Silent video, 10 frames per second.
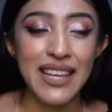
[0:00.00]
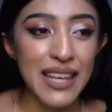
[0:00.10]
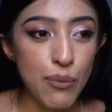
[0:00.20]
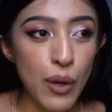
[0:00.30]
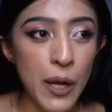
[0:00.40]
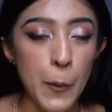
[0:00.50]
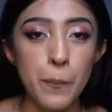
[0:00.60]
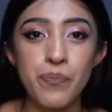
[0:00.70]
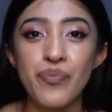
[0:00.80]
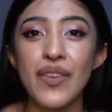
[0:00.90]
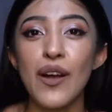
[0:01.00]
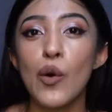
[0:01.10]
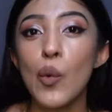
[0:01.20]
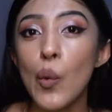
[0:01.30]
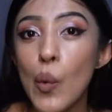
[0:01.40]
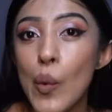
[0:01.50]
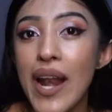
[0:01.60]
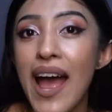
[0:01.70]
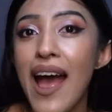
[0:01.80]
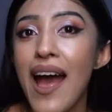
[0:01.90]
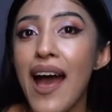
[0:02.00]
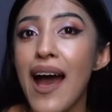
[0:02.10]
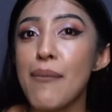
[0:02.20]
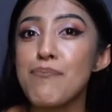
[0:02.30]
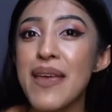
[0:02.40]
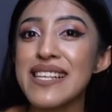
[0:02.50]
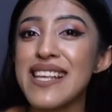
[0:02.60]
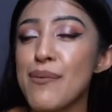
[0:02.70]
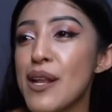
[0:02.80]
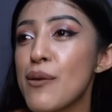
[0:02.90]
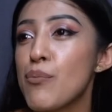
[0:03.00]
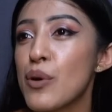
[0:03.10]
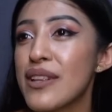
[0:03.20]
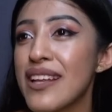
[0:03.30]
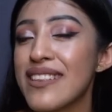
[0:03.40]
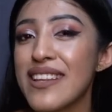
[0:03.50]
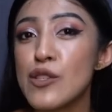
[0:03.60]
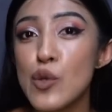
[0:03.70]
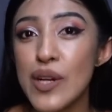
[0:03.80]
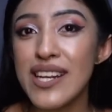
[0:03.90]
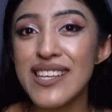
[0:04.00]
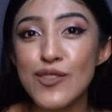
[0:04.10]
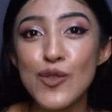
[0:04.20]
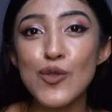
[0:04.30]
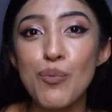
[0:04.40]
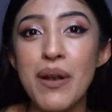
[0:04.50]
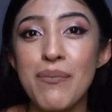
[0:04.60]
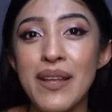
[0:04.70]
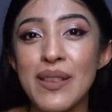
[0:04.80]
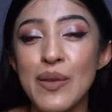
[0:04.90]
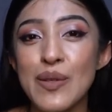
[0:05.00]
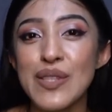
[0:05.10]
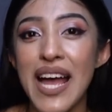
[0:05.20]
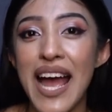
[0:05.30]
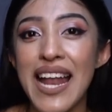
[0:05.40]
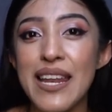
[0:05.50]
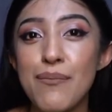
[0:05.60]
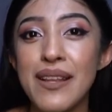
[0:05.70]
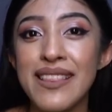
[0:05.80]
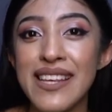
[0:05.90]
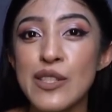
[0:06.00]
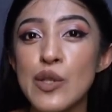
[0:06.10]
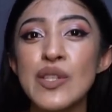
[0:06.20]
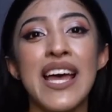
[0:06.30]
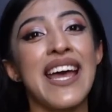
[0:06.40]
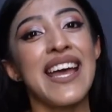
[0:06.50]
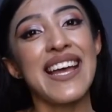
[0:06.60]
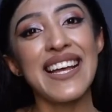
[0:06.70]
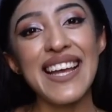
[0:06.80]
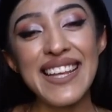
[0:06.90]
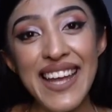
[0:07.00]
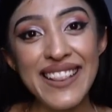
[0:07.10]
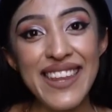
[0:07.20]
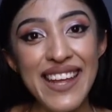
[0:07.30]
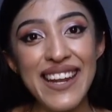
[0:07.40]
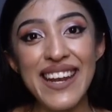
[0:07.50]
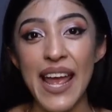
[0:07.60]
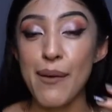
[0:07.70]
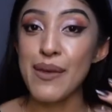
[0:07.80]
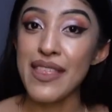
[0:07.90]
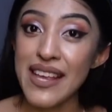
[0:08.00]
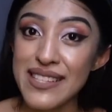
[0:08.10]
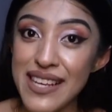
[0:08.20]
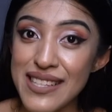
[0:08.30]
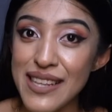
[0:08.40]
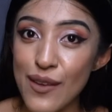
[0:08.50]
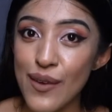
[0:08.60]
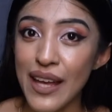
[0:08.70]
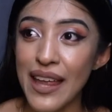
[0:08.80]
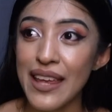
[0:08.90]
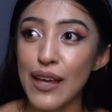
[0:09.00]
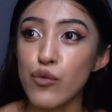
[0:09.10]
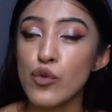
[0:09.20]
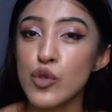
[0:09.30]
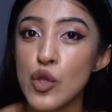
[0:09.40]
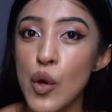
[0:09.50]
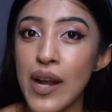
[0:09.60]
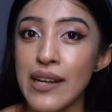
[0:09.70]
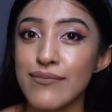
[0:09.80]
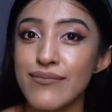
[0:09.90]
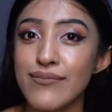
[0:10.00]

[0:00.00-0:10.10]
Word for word: Y bueno, una pieza bien importante son estos suplementos alimenticios que ya tienen evidencia científica de que funcionan